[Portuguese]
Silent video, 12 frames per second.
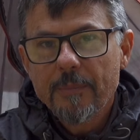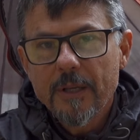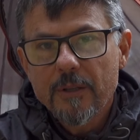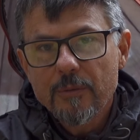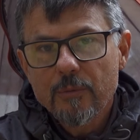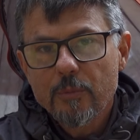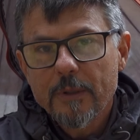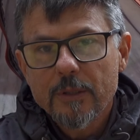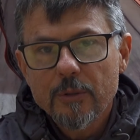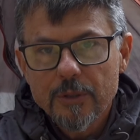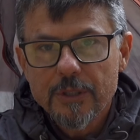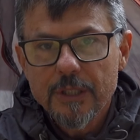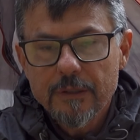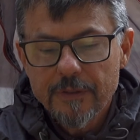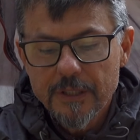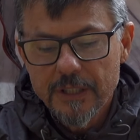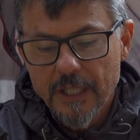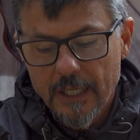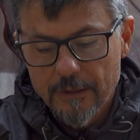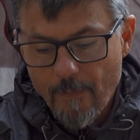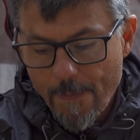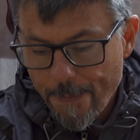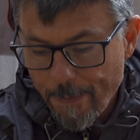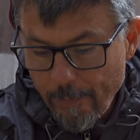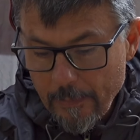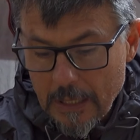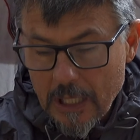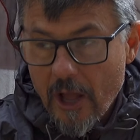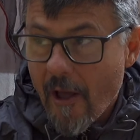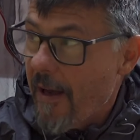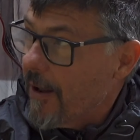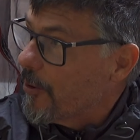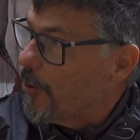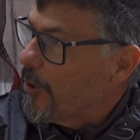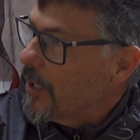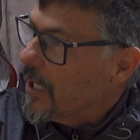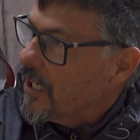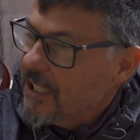é meio que um cobertorzinho fechado. Agora,